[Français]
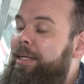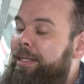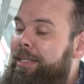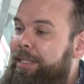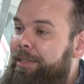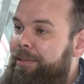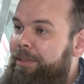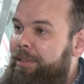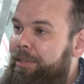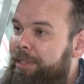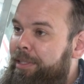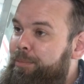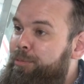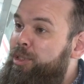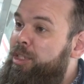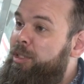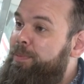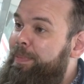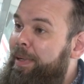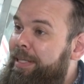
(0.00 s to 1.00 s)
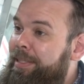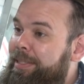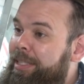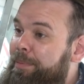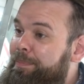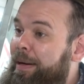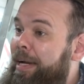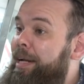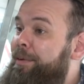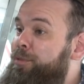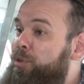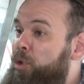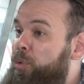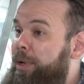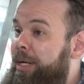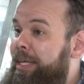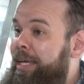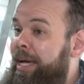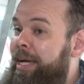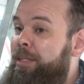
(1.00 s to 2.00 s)
les, municipalités par l'avenue
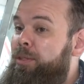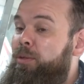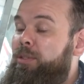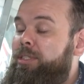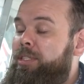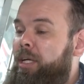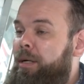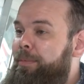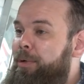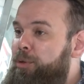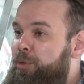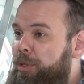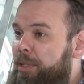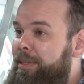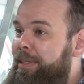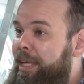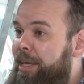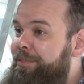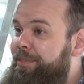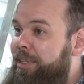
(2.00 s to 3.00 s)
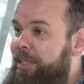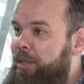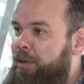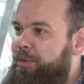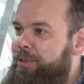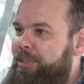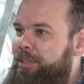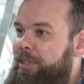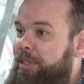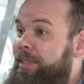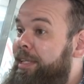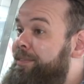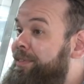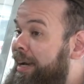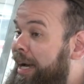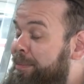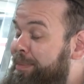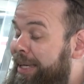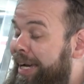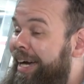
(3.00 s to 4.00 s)
Royale. Donc, c'est vraiment notre navire, on va dire, notre
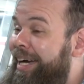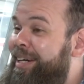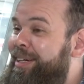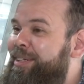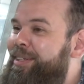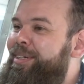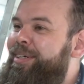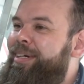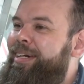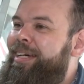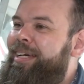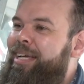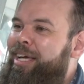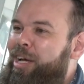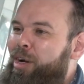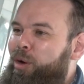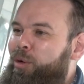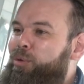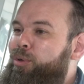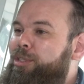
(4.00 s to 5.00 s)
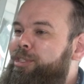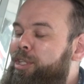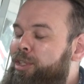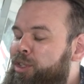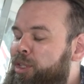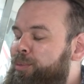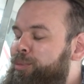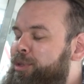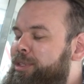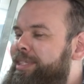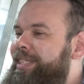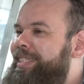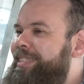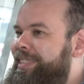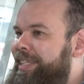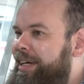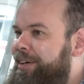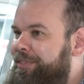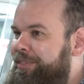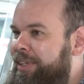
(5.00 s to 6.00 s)
navire amiral, là on a aussi l'autobus
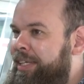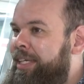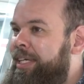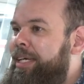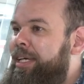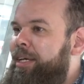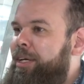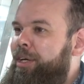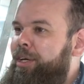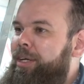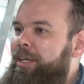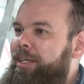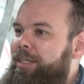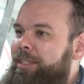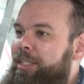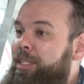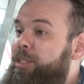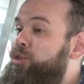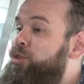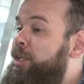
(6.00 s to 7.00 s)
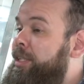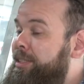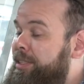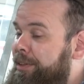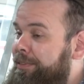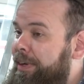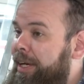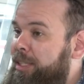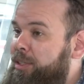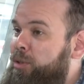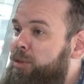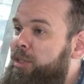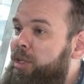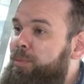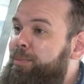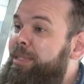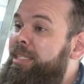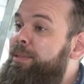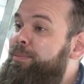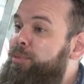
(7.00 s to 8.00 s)
réservé, euh, qui est sur réservation, qui est
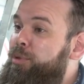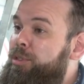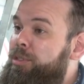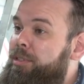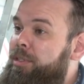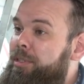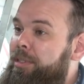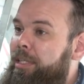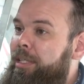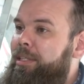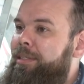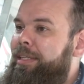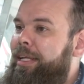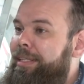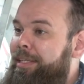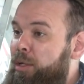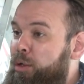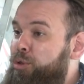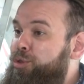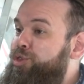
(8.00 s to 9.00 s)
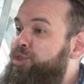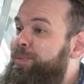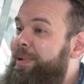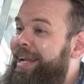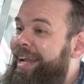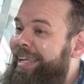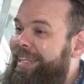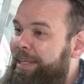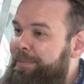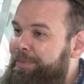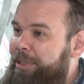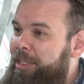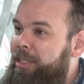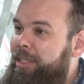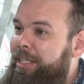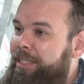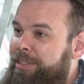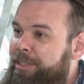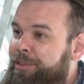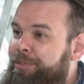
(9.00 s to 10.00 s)
un minibus dans lequel on jumelle adapté
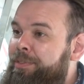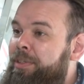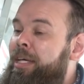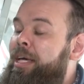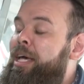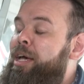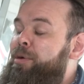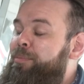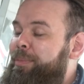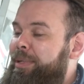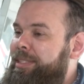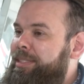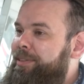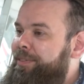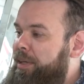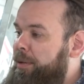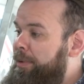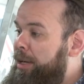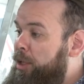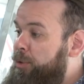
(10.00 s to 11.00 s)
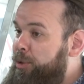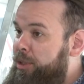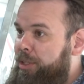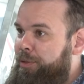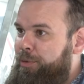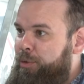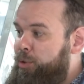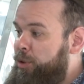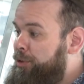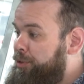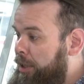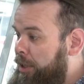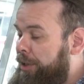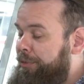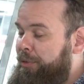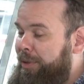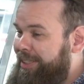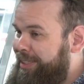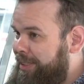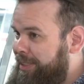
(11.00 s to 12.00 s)
collectif. Mais c'est vraiment lui qui,
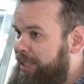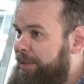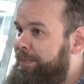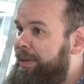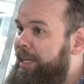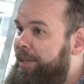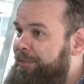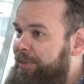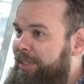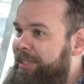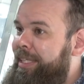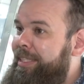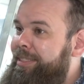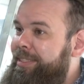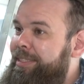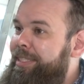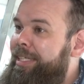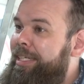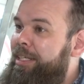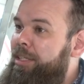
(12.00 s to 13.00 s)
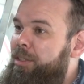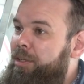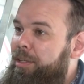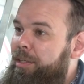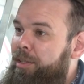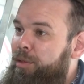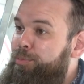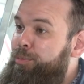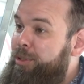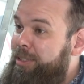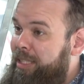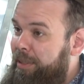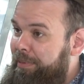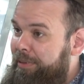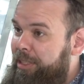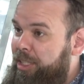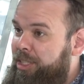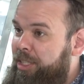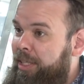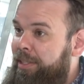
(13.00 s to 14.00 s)
fond, essentiellement, il va être attitré, là, bus
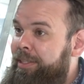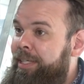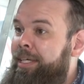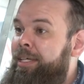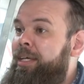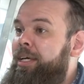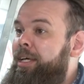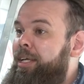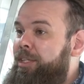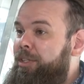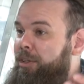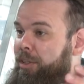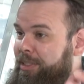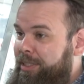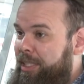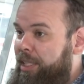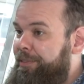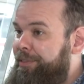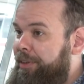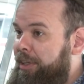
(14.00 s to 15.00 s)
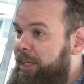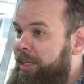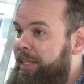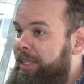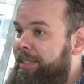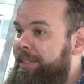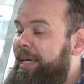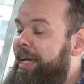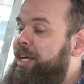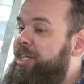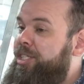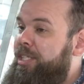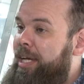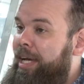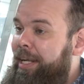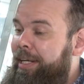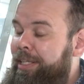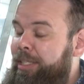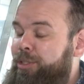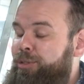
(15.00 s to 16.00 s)
des jardins de saint félix les neiges
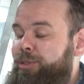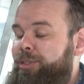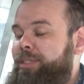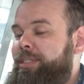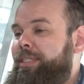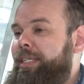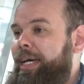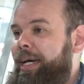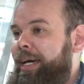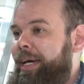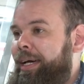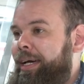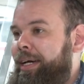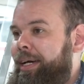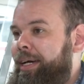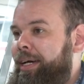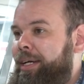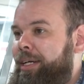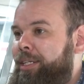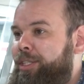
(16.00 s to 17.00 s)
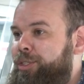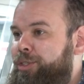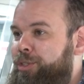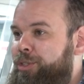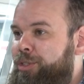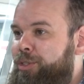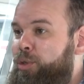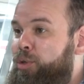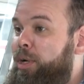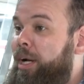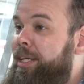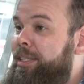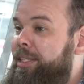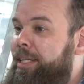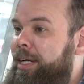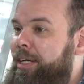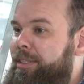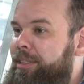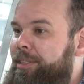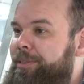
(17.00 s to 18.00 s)
aller jusqu'à jusqu'au Grand
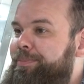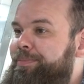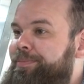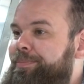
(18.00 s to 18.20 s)
Théâtre